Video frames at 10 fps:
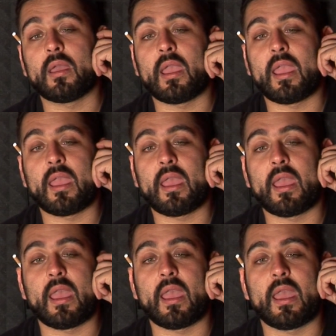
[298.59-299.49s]

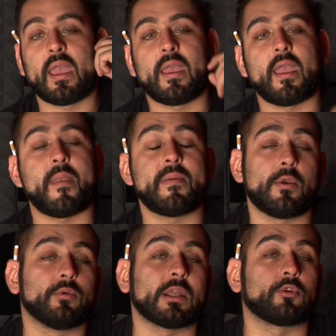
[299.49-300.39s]
e, e, mi ha
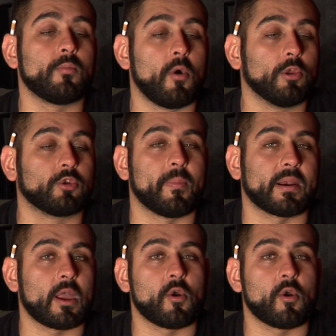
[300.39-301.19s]
aiutato molto perché